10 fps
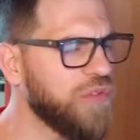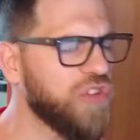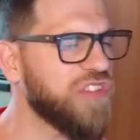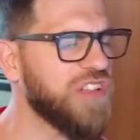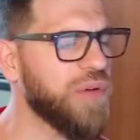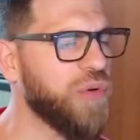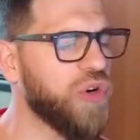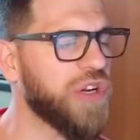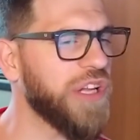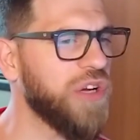No sé si es
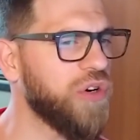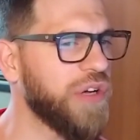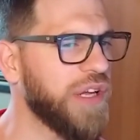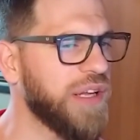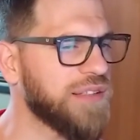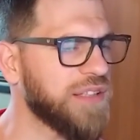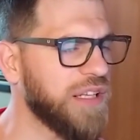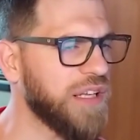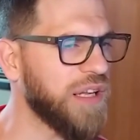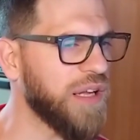gorreo o es
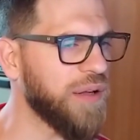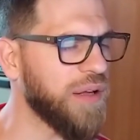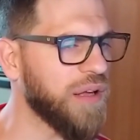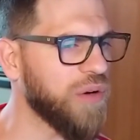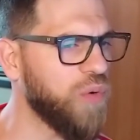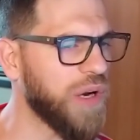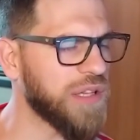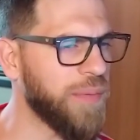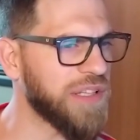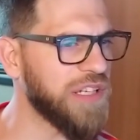eh,
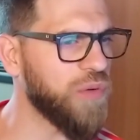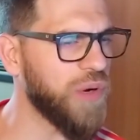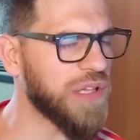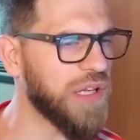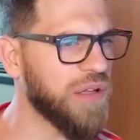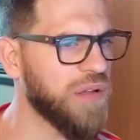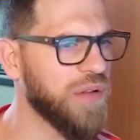Cuarta, Martínez Cuarta.